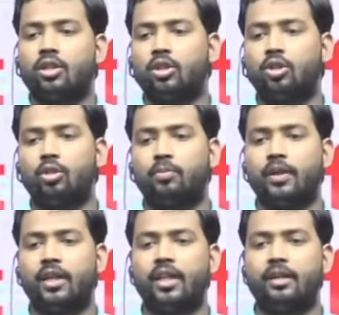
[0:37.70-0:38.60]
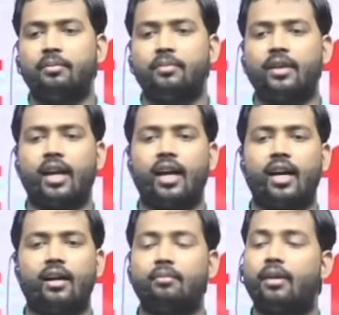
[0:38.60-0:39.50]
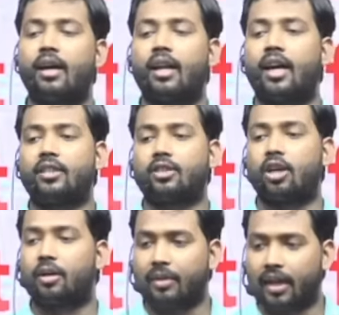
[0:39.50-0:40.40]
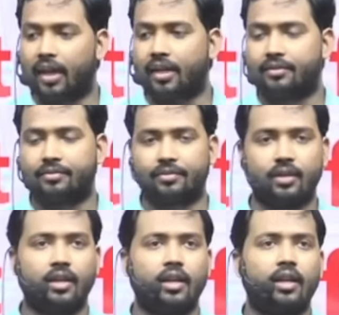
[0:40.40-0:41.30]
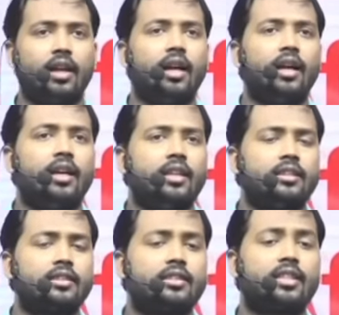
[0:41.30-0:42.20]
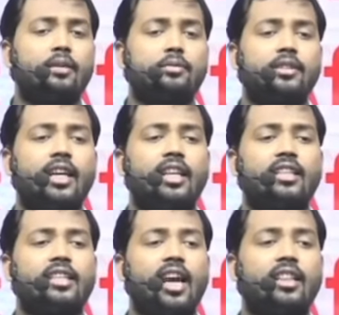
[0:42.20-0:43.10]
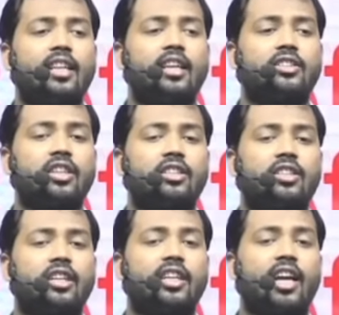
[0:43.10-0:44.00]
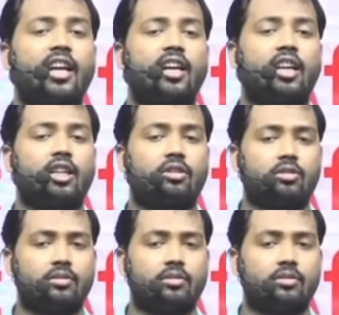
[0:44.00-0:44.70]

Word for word: यूपी बिहार महाराष्ट्र और बिहार सबसे ज्यादा जनसंख्या घनत्व